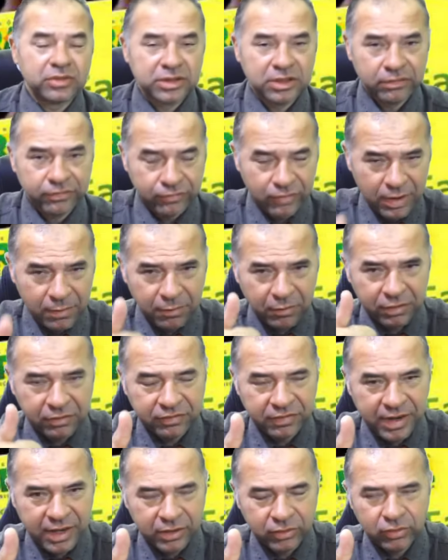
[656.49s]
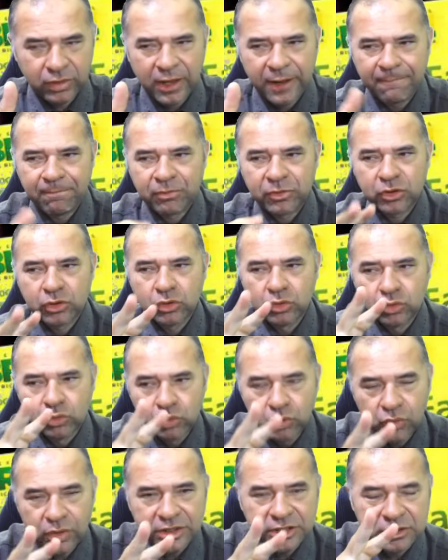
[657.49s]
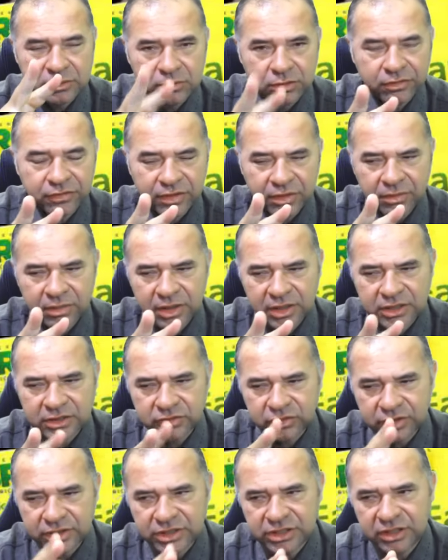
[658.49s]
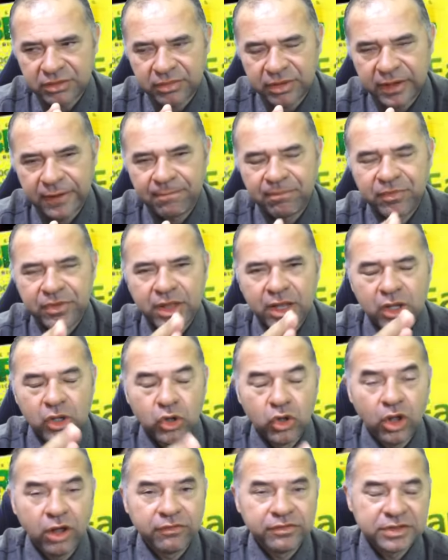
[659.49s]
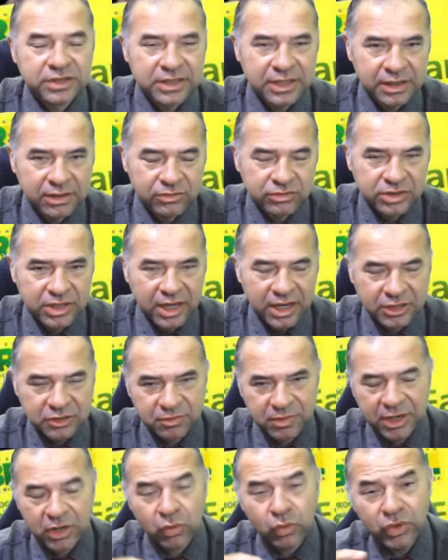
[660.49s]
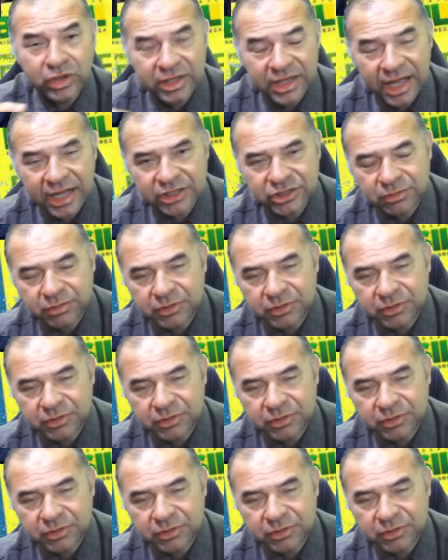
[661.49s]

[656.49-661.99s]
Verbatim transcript: Se for aprovado, 2 mil famílias vão receber R$ 900 reais para cuidar de